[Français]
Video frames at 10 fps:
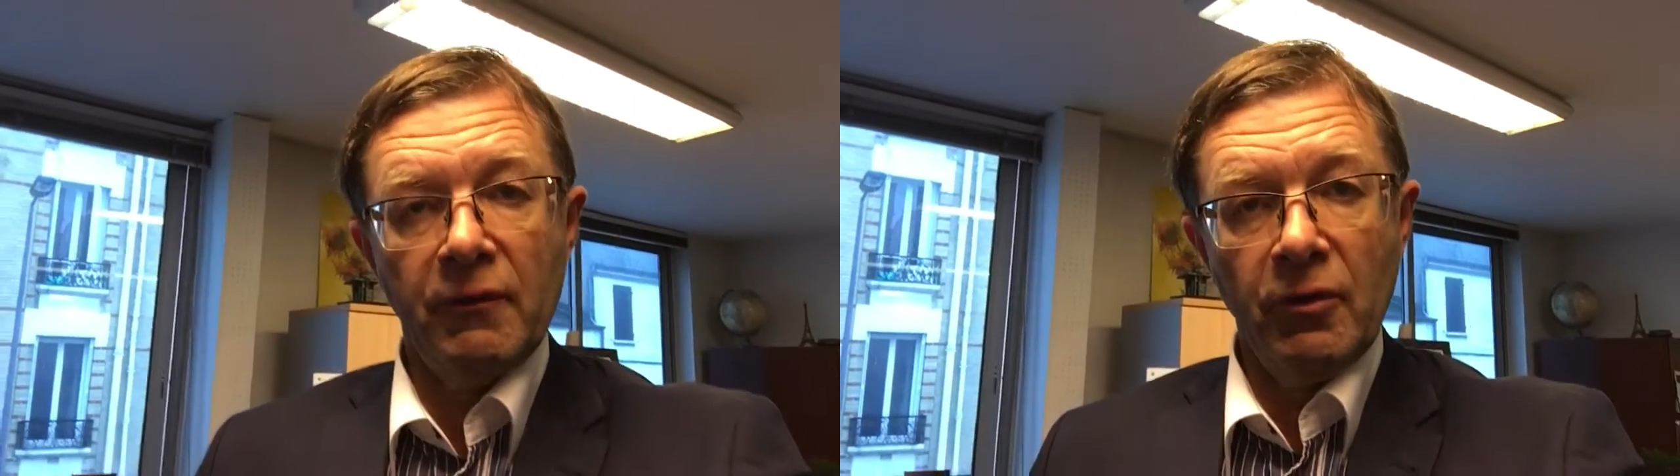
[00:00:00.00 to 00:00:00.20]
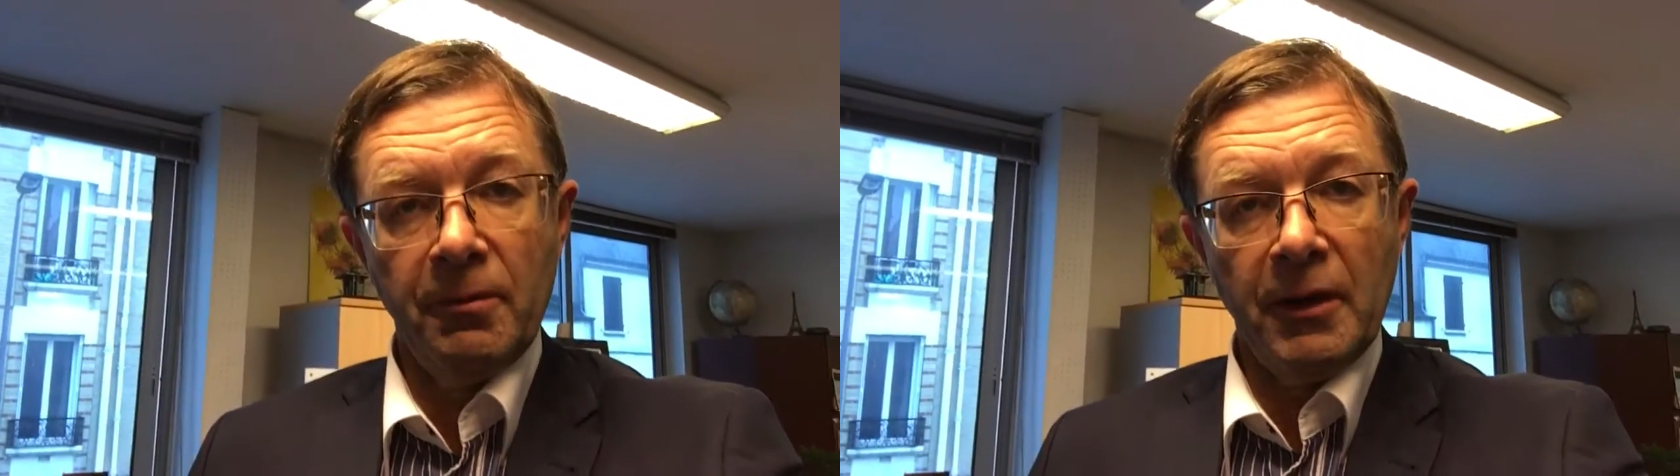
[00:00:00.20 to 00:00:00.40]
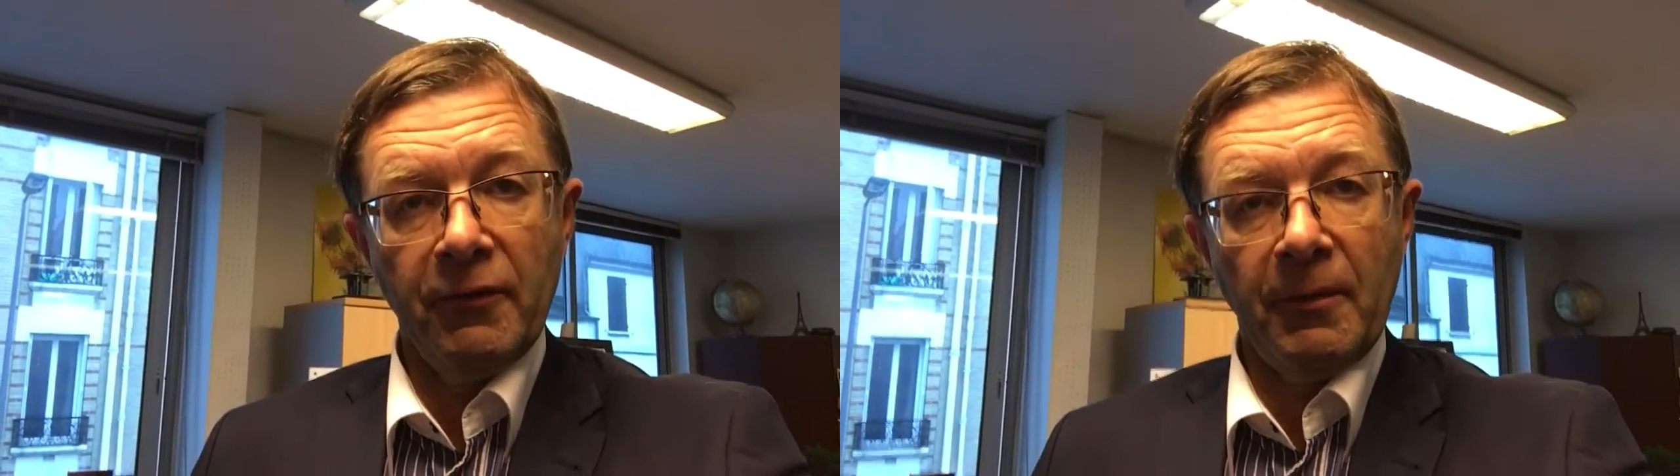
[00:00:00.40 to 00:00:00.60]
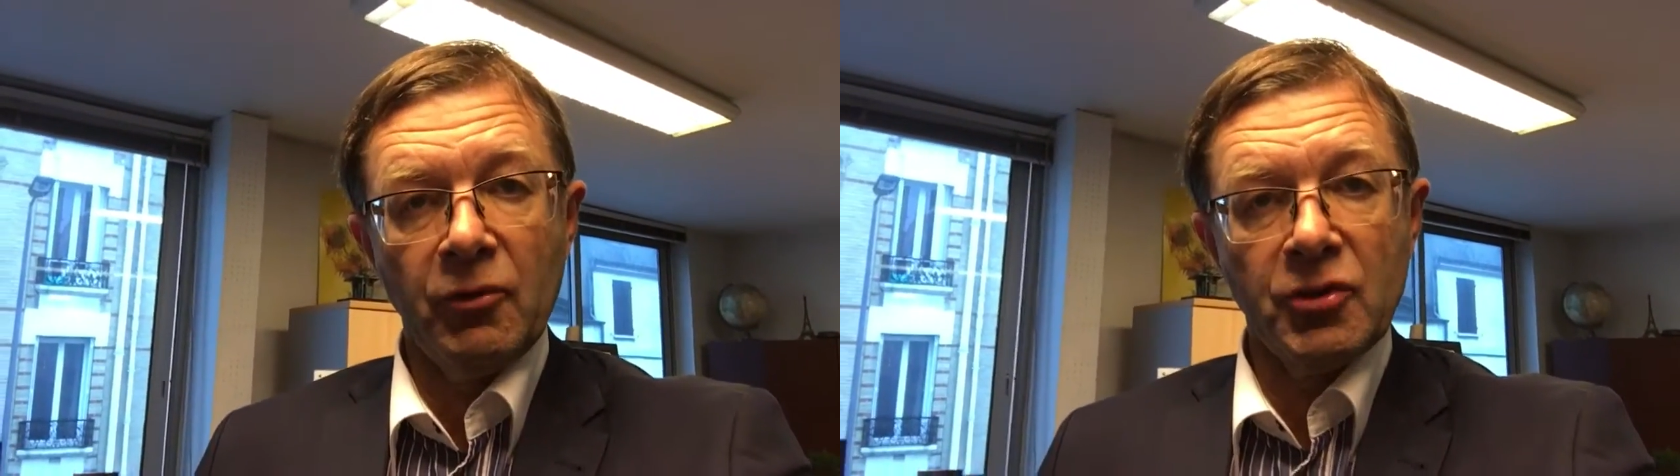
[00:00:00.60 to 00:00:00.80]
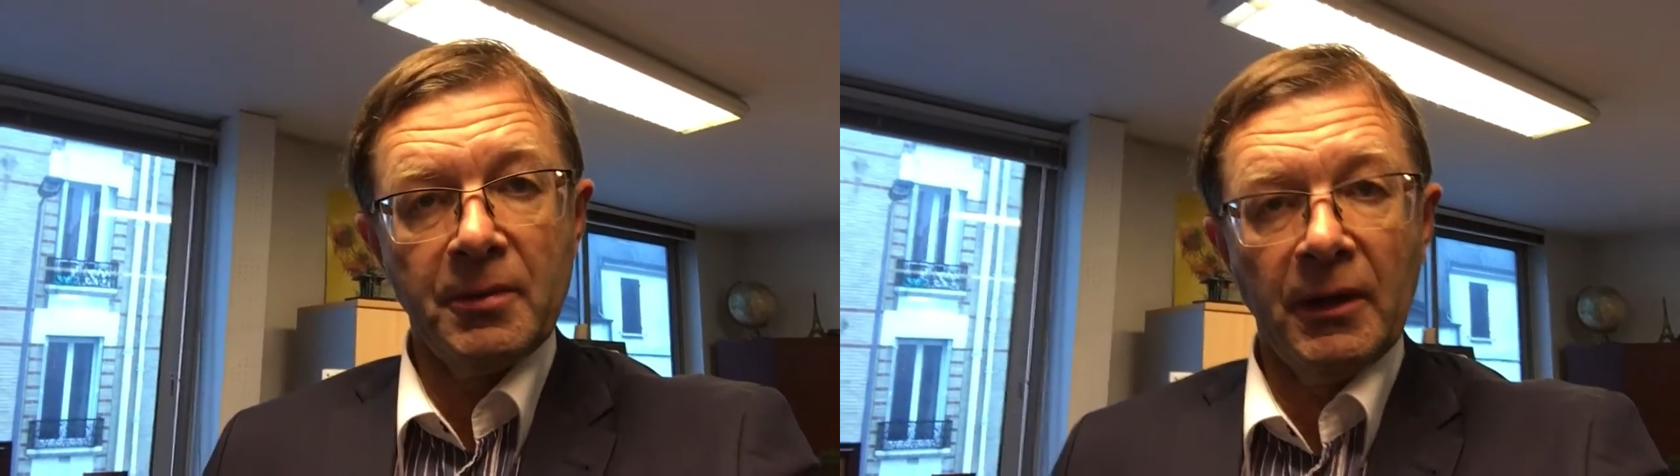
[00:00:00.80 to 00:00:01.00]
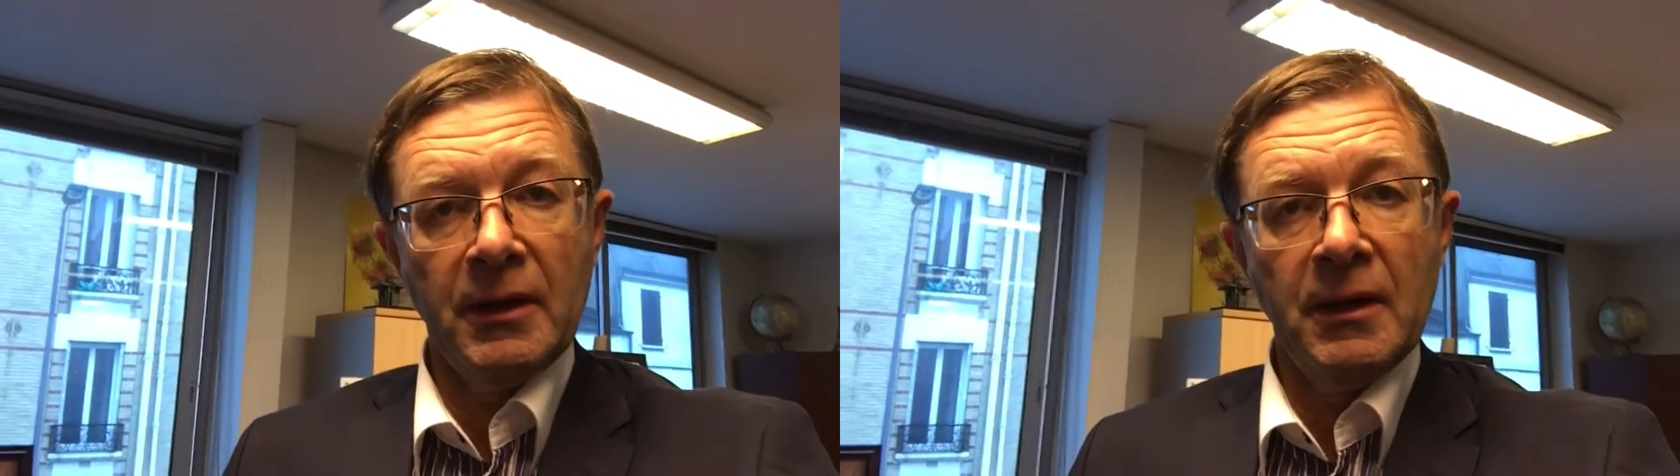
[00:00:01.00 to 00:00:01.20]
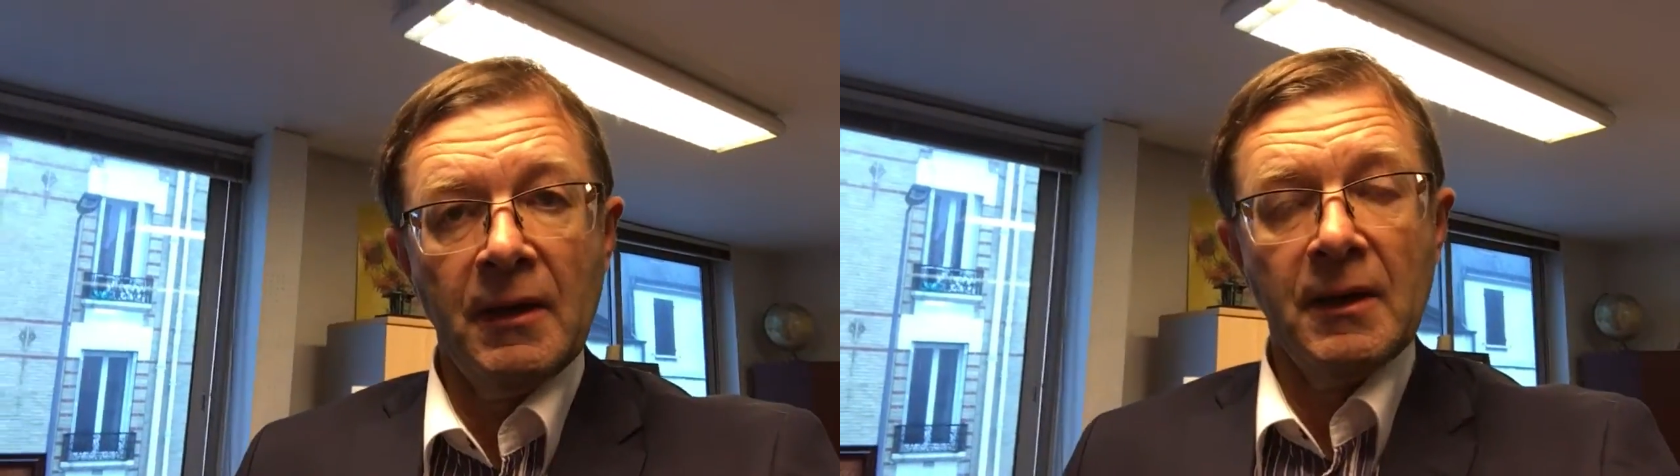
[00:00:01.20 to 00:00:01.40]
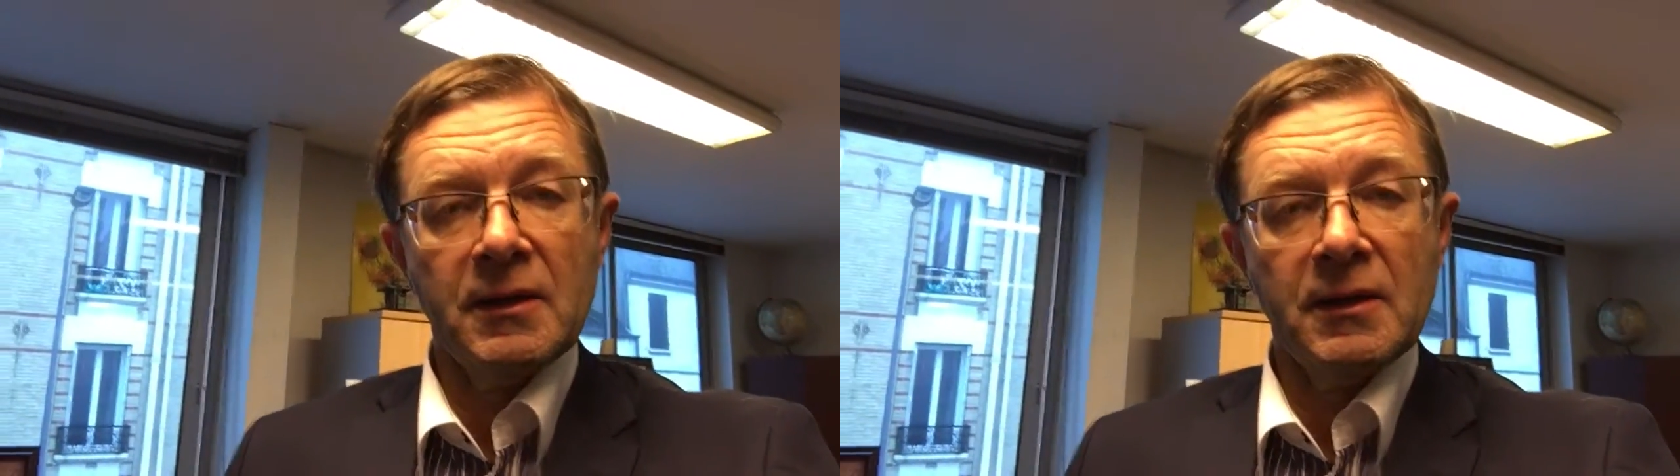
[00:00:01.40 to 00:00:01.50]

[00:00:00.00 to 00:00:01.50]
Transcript: développer, à le faire prospérer.